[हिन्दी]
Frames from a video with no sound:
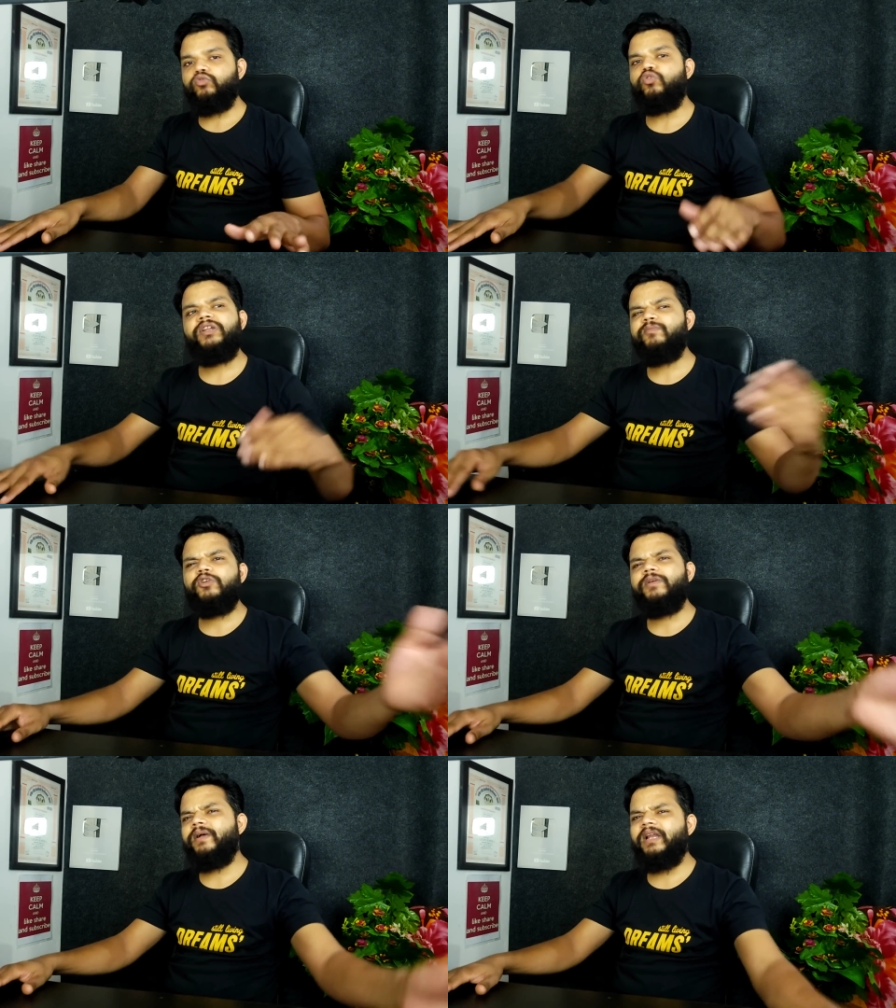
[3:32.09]
तो
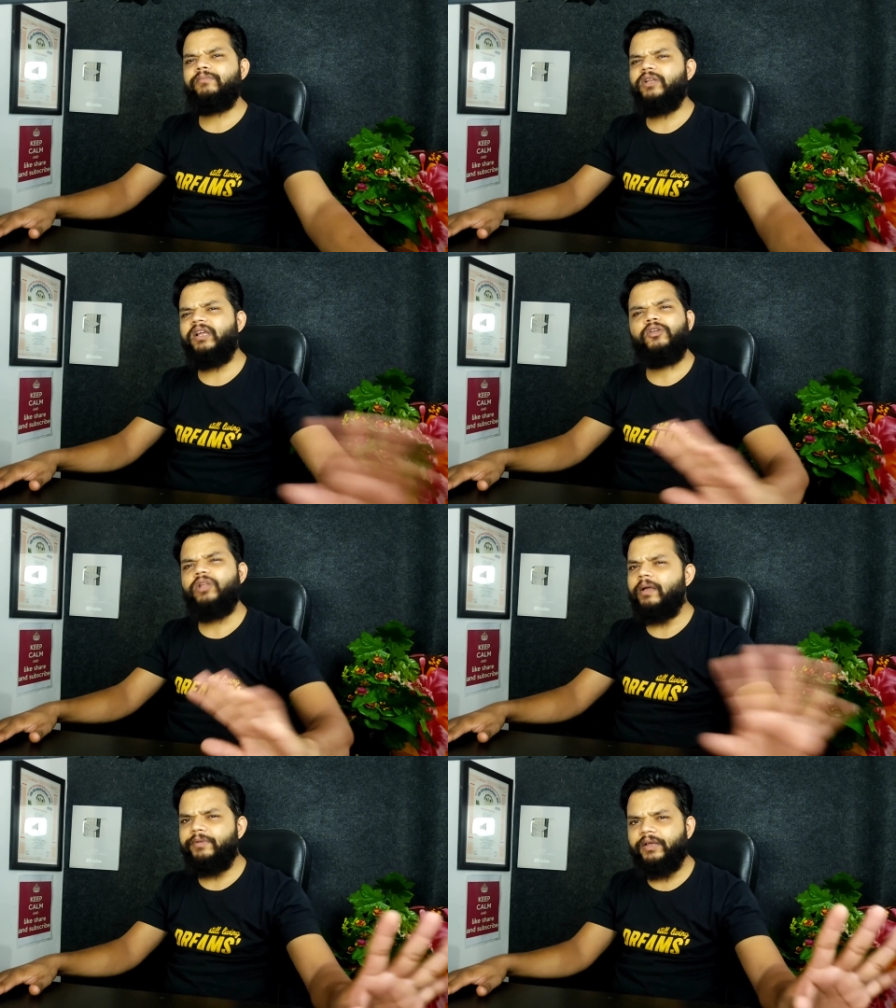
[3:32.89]
निमोनिया वगैरह हम चलाएंगे
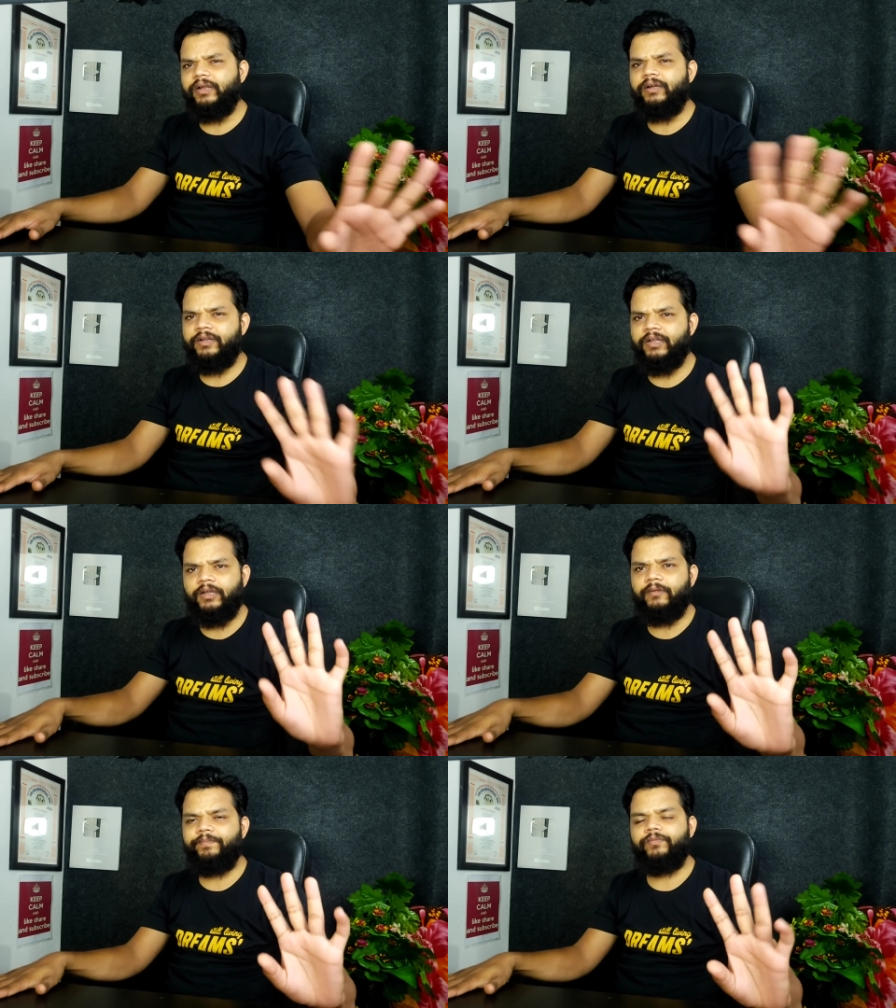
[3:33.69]
तो काम नहीं करेगा ठीक
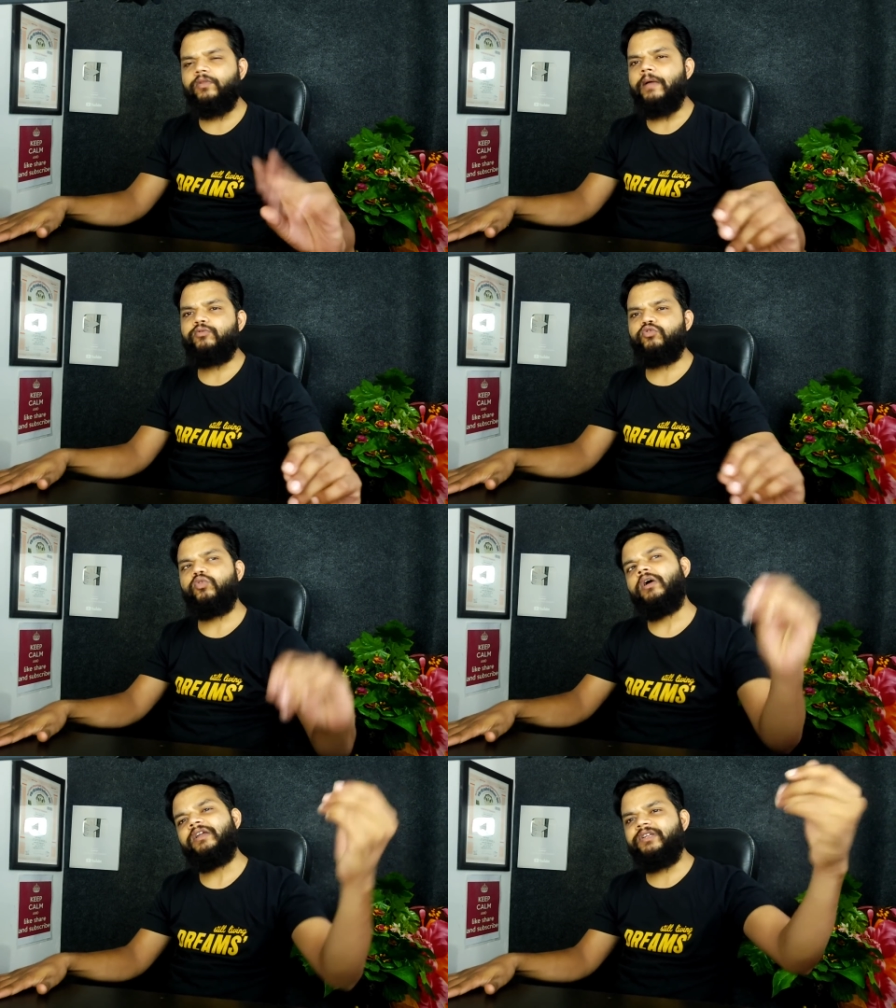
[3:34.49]
है तो आप
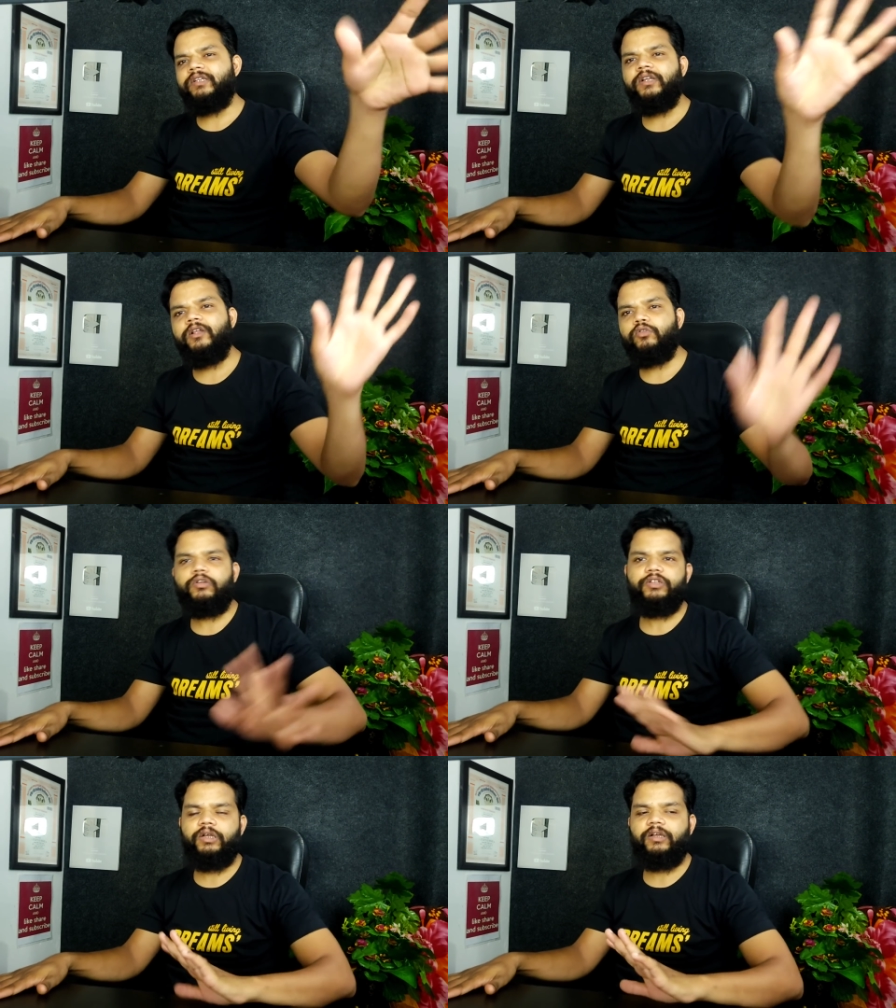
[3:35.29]
सोचो हर जगह चला दो
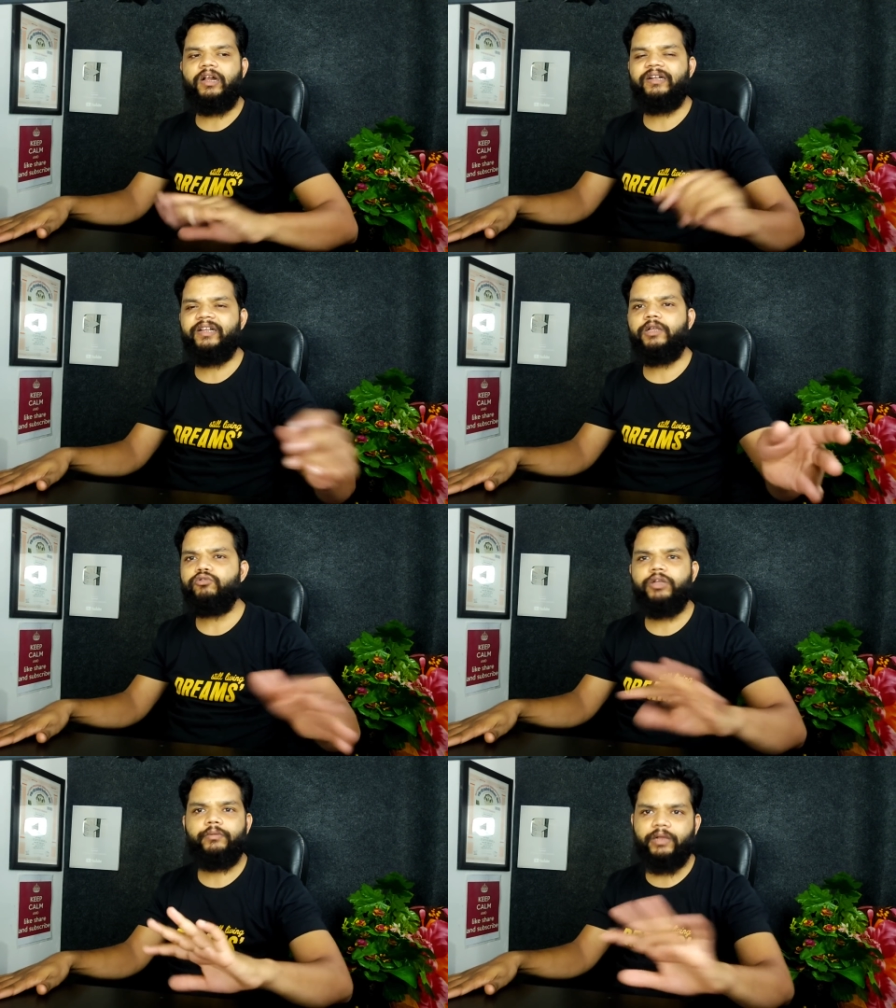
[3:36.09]
तो नहीं चलेगा आर टी
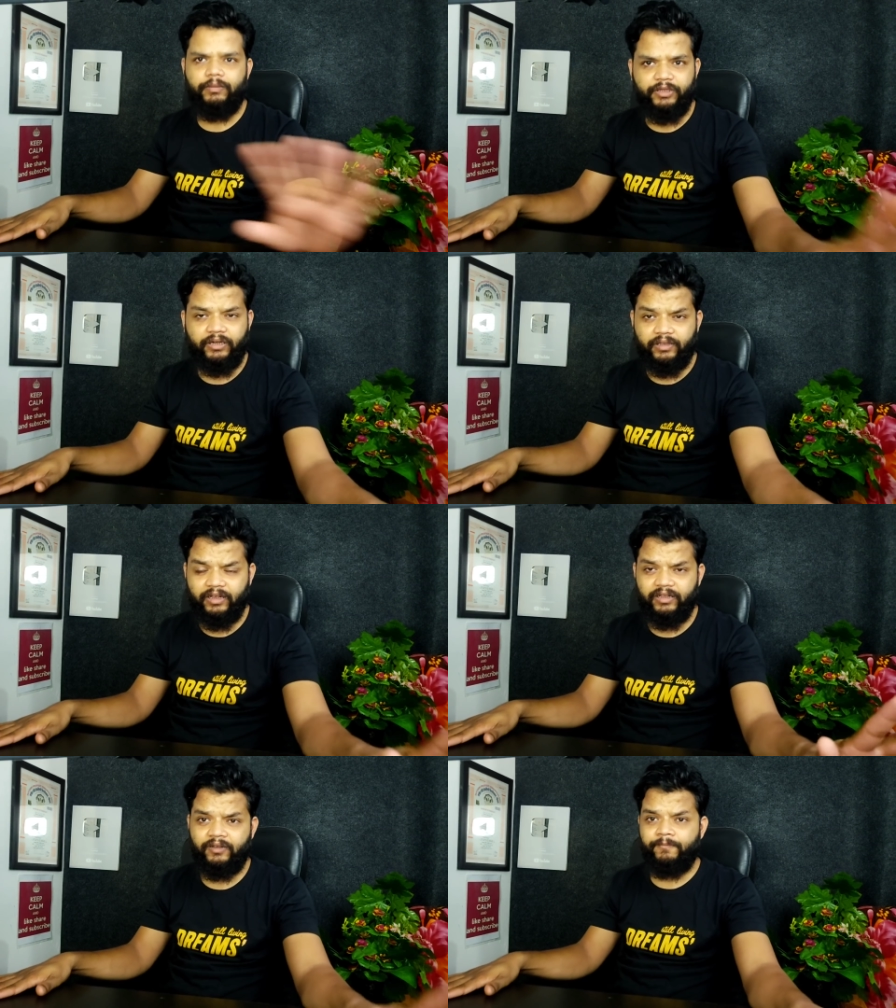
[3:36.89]
आई में काम नहीं
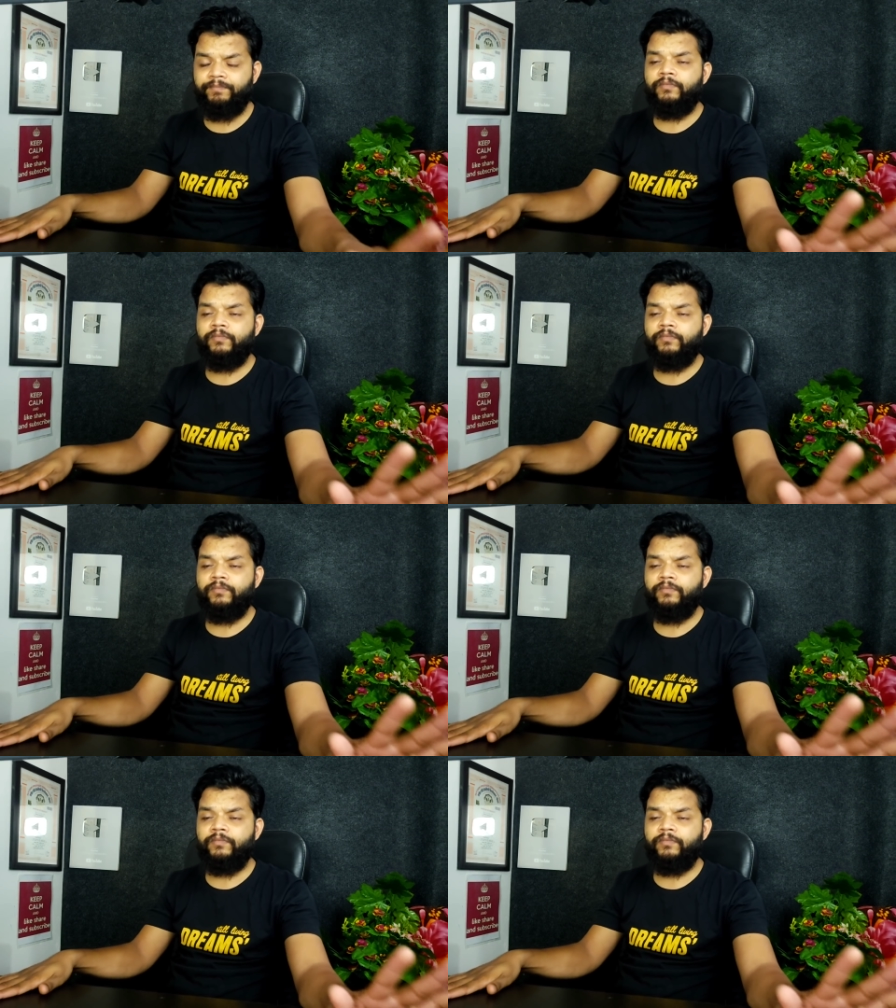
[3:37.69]
करता ज़्यादा